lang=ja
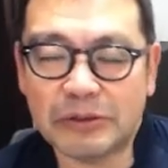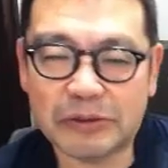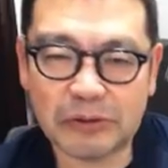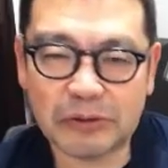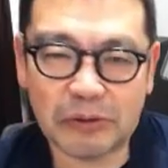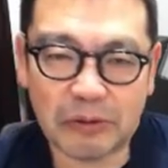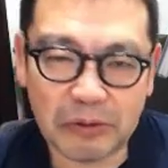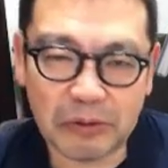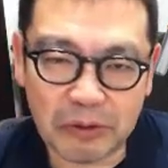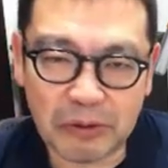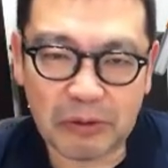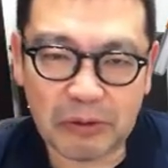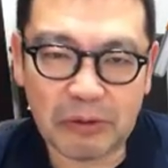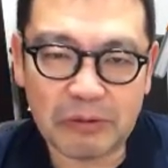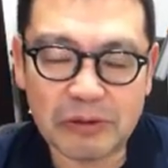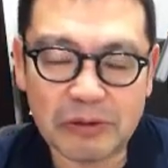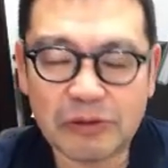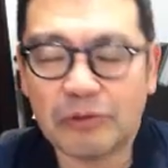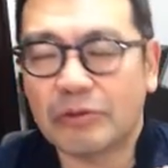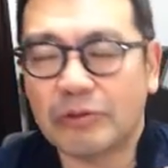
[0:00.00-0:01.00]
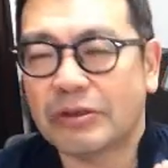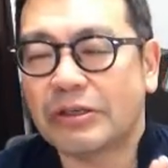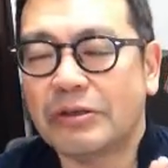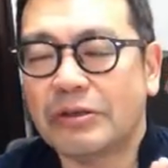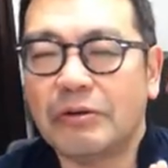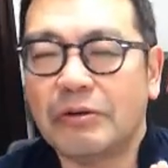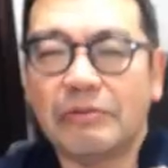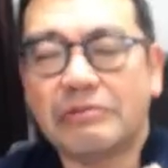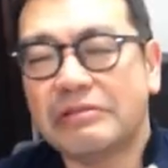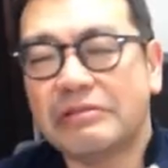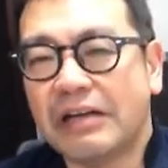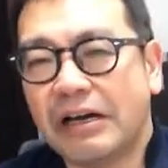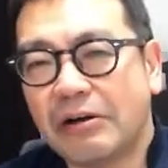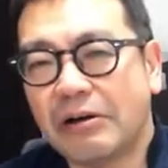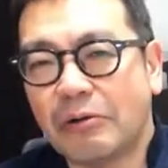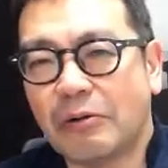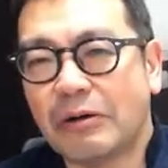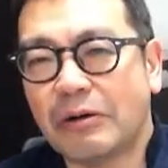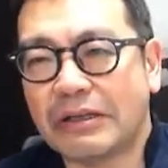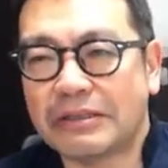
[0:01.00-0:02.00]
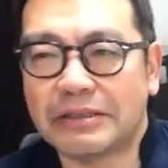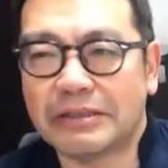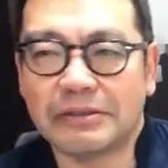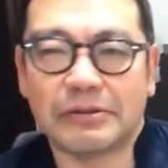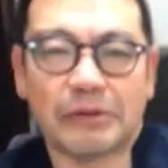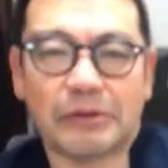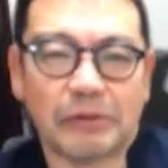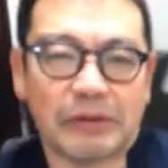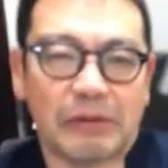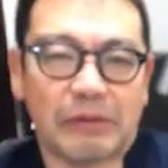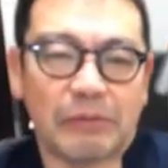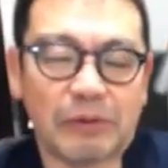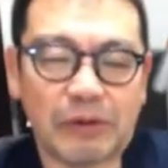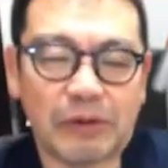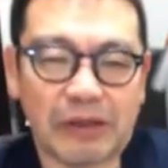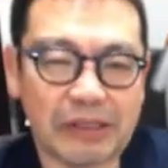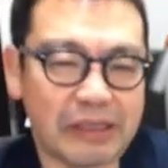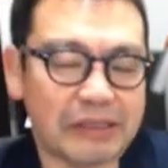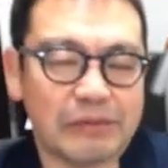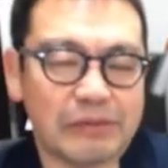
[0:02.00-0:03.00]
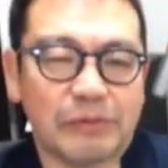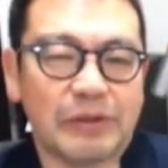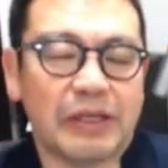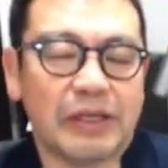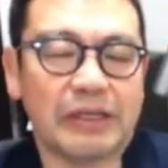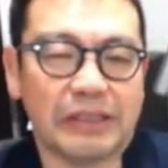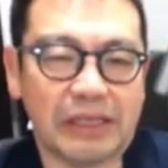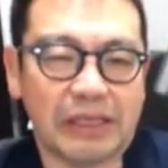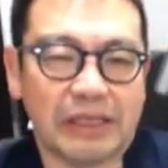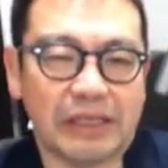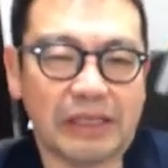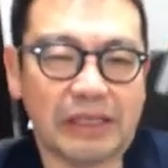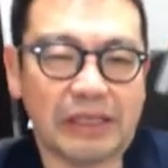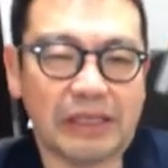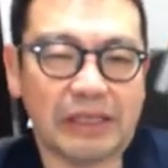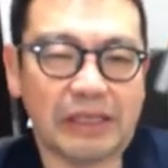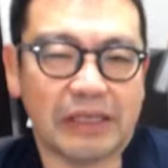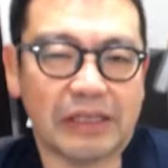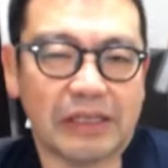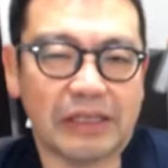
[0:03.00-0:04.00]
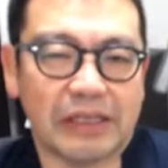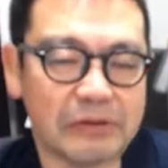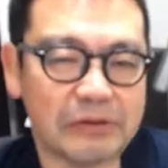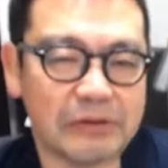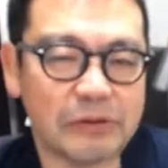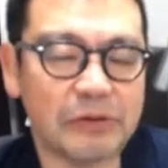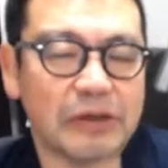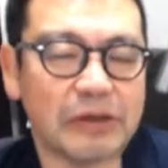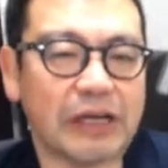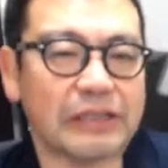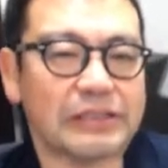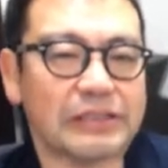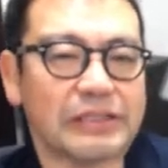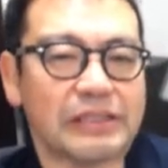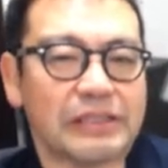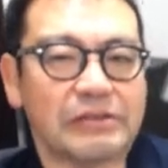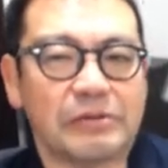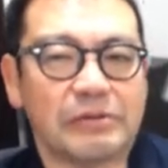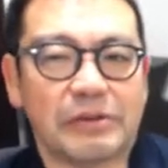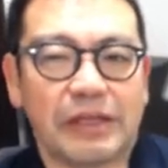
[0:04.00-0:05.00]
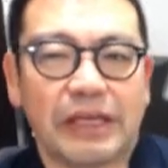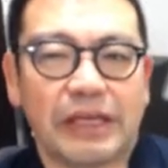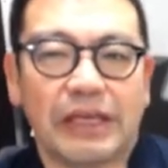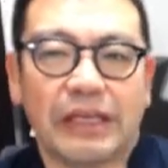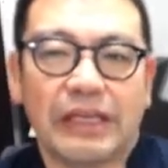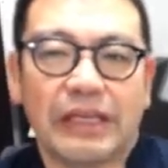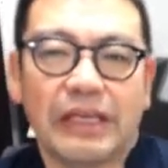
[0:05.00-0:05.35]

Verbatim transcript: うのを長期ロングラン公演するようなものが何もないなっていうのをすごい感じてるので